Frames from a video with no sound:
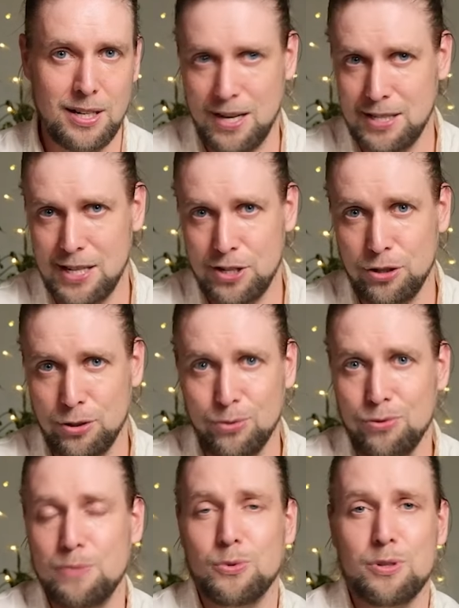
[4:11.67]
А значит, ну,
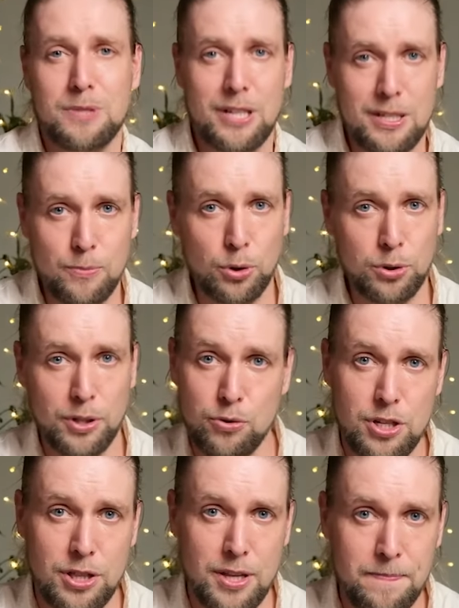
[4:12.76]
чему, собственно, они могут
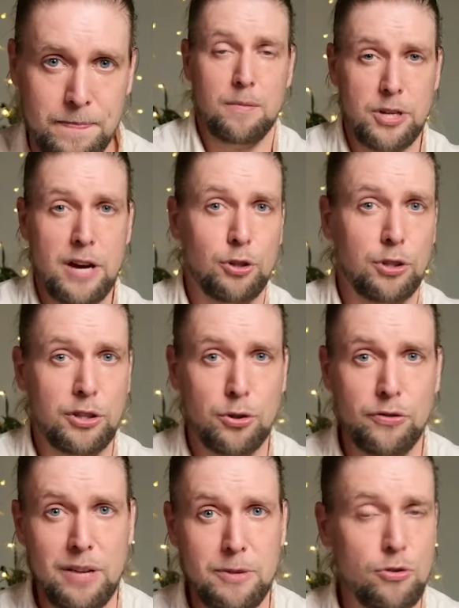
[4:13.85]
научить-то? Меня вот одно
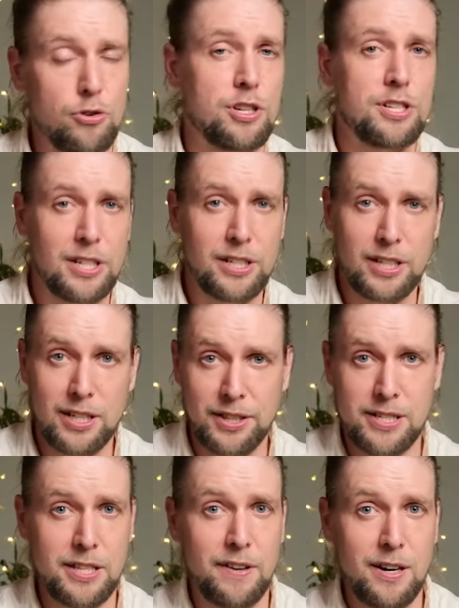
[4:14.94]
время очень сильно
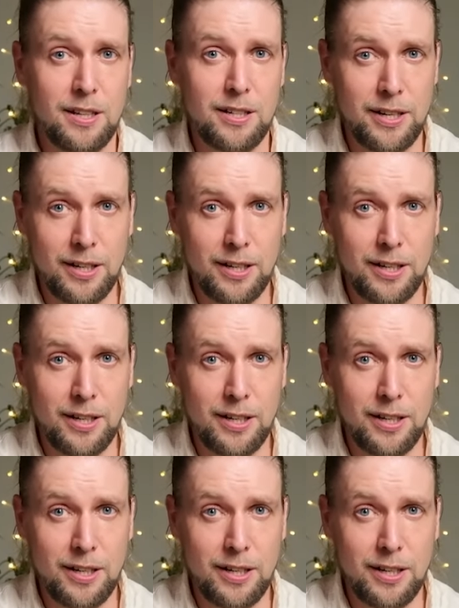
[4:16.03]
доставала